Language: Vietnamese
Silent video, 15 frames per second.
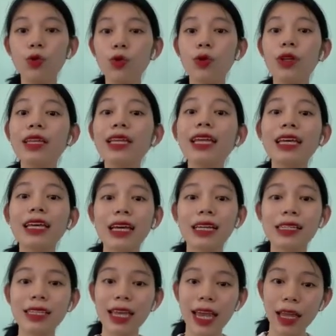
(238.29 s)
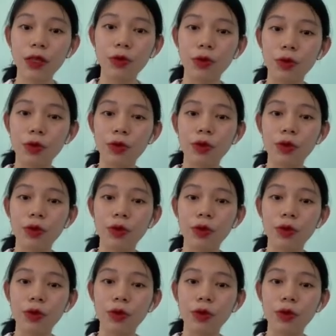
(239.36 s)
une casquette.